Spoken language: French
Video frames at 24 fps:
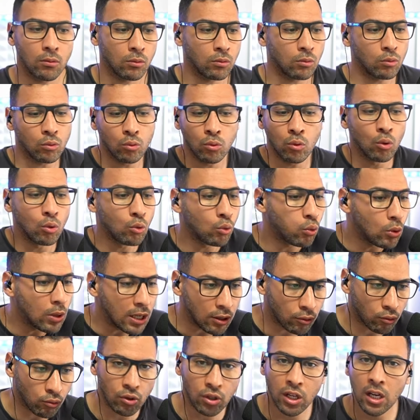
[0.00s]
de tous les
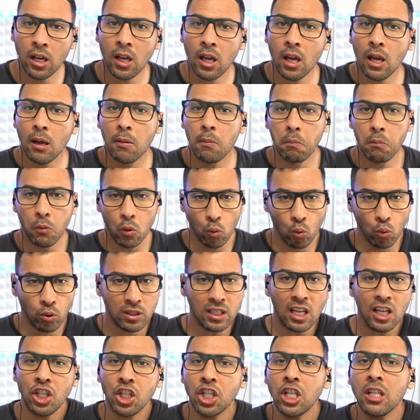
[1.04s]
sujets, où
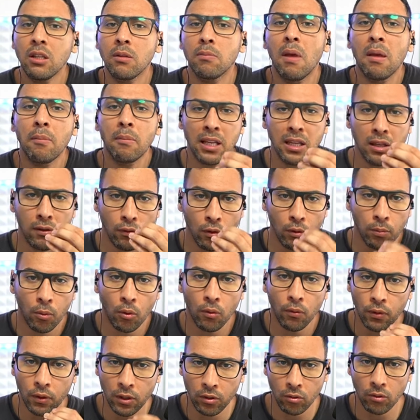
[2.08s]
ça cheat même à niveau
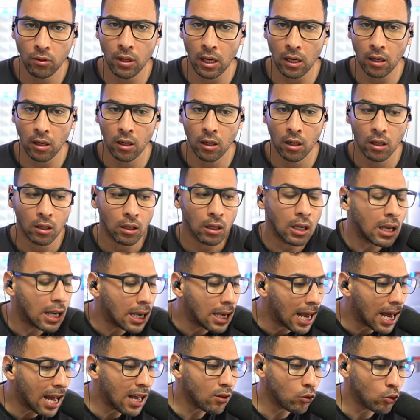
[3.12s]
professionnel.
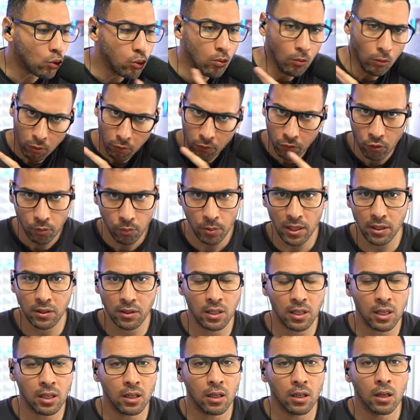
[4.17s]
Là, tout le monde veut
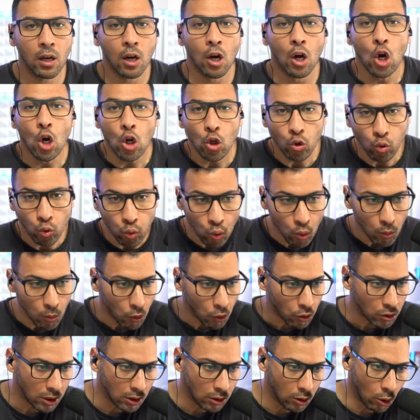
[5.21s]
percer, tout le
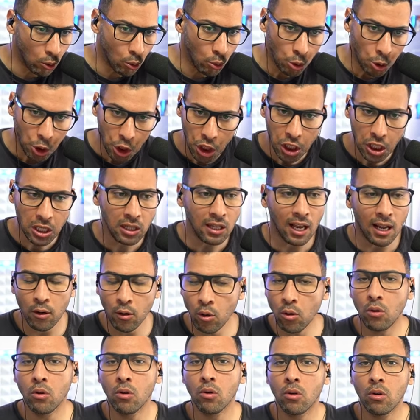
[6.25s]
monde est dans le cheat à
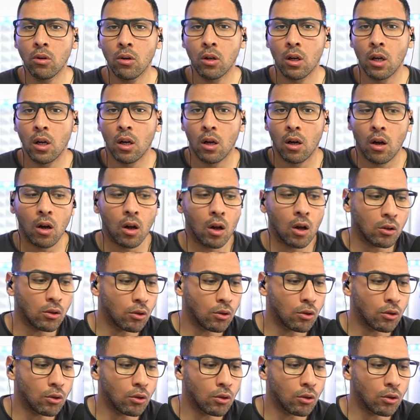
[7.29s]
gogo, euh,